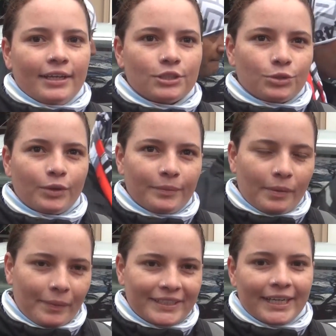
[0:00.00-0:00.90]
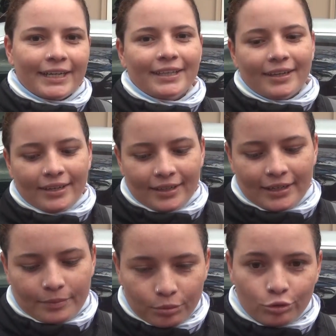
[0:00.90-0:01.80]
Estuve en Papayacta,
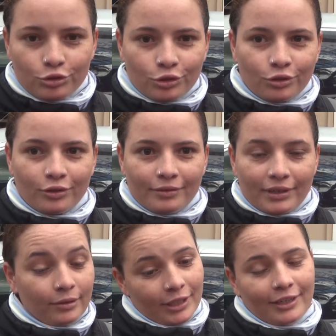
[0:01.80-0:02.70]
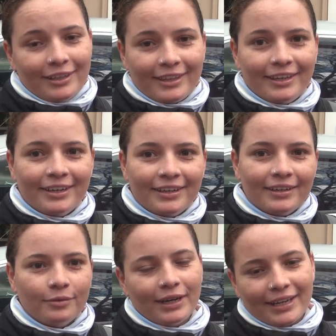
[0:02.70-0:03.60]
en El Puyo, ah, bueno, en El Tena,
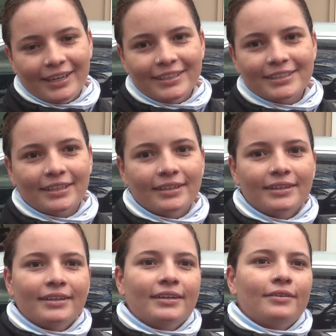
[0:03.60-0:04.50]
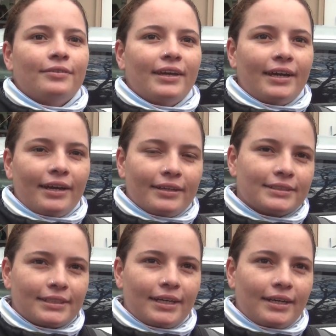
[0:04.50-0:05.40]
Gualaquiza. Fui
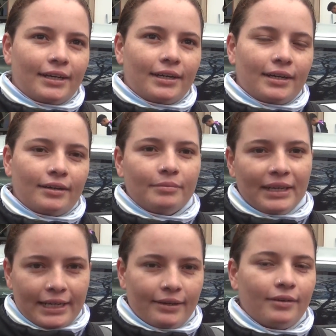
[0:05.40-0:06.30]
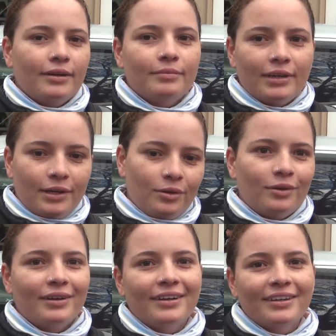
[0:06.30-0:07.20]
hasta Vilcabamba,
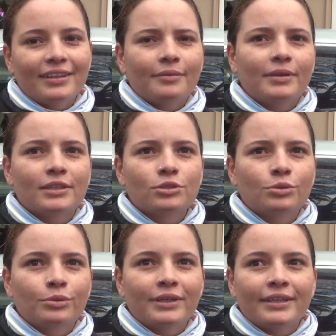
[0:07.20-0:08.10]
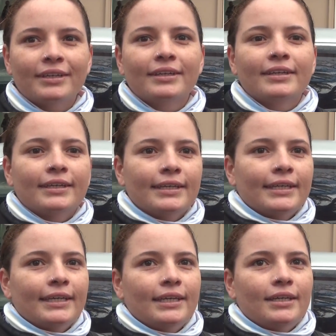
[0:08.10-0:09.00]
Loja. También estuve
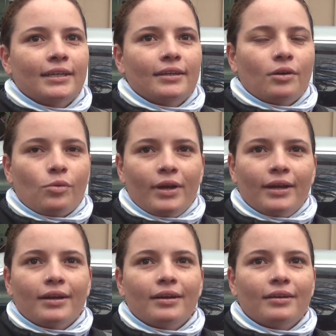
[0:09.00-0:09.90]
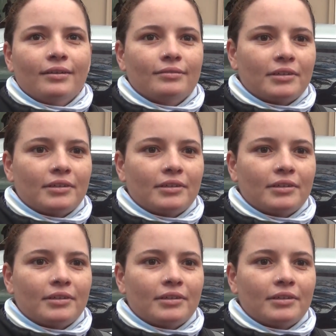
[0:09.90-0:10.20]
en Cuenca.